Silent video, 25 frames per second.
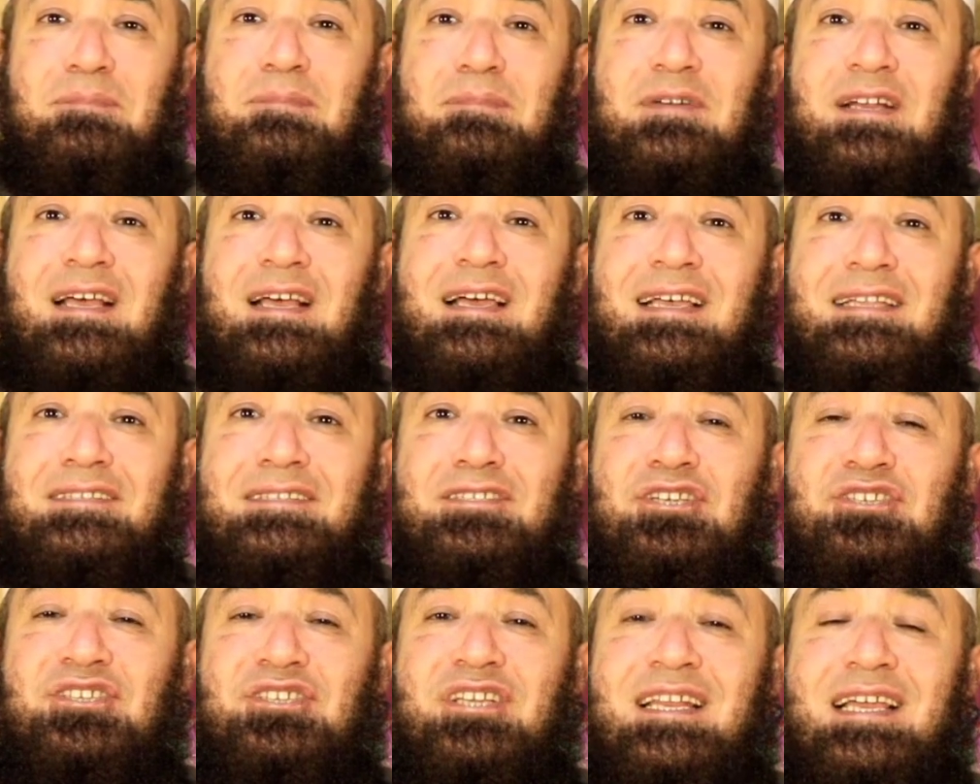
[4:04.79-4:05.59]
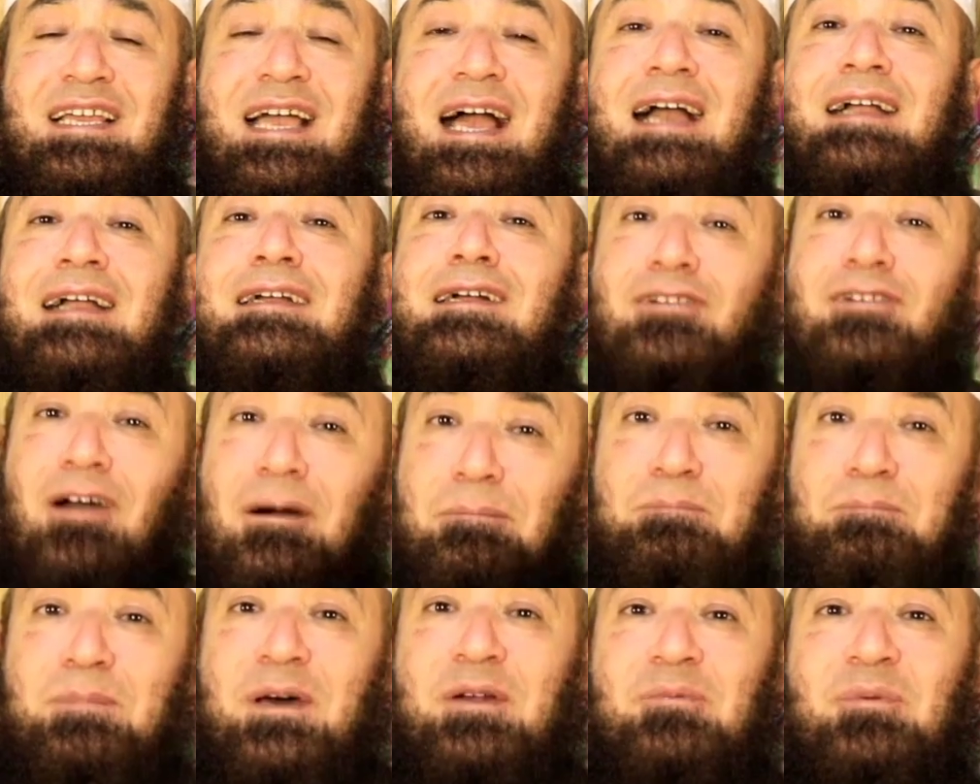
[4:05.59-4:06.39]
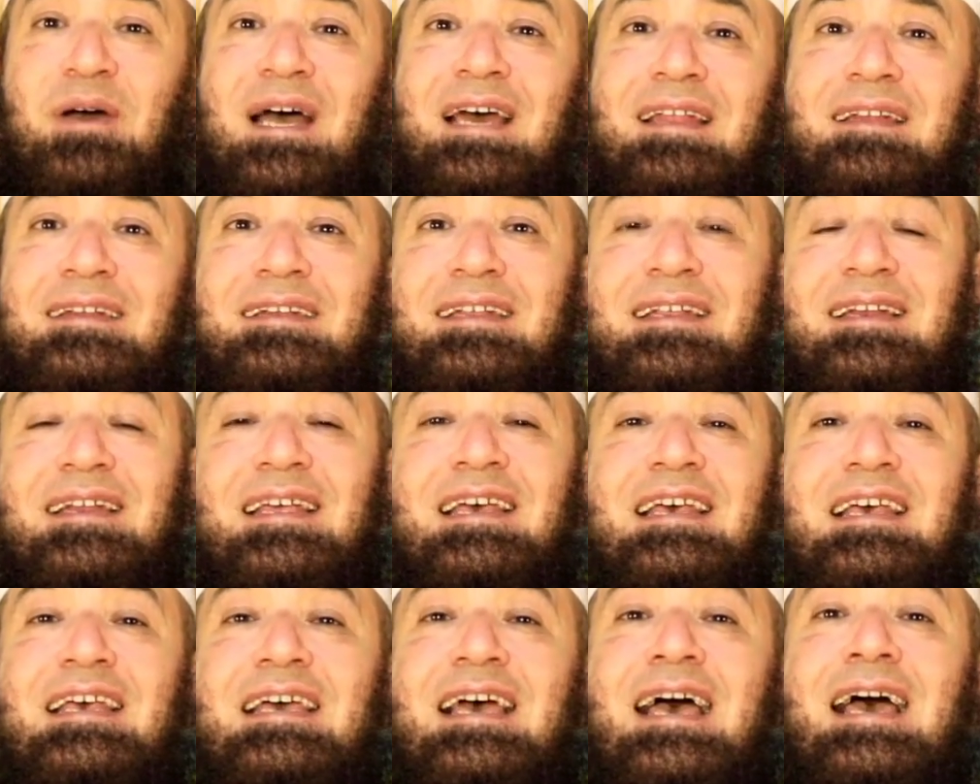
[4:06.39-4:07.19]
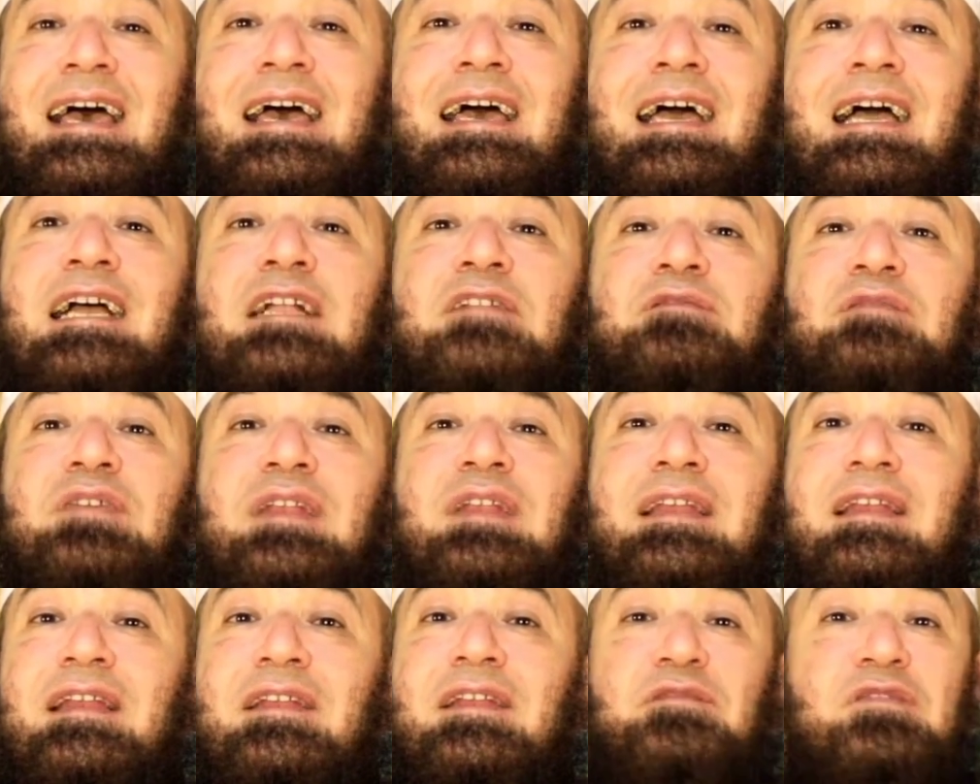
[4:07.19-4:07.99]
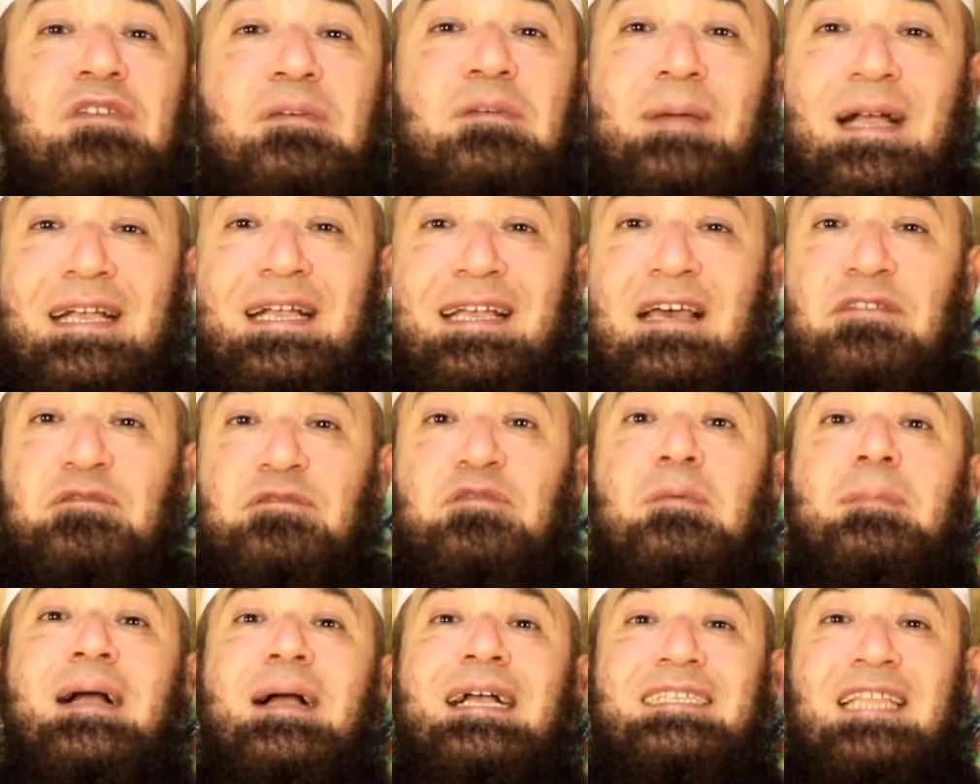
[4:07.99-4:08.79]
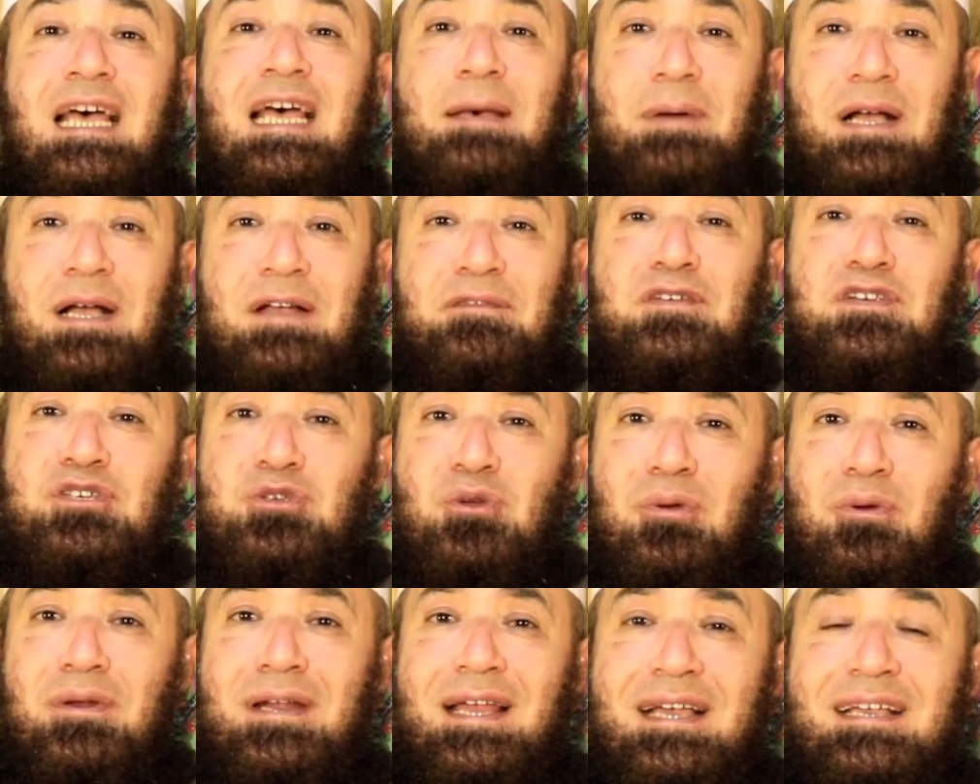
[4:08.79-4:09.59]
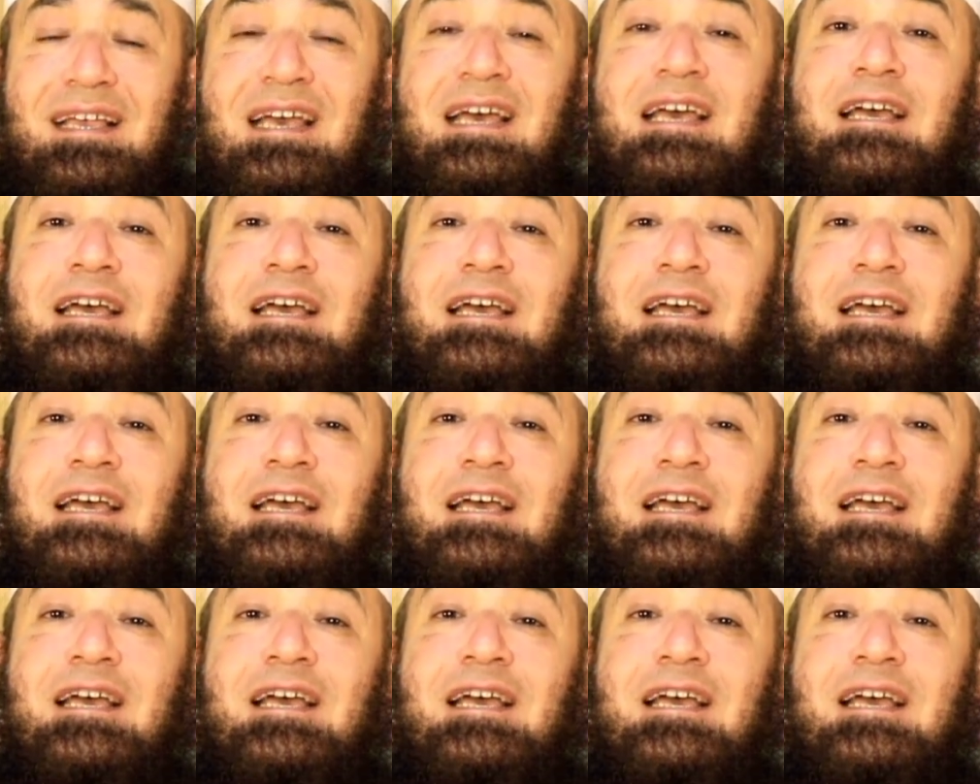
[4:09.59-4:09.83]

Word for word: رايح تشتري حاجه كبر وهلل قاعد في في مكان في مكتبك في شغلك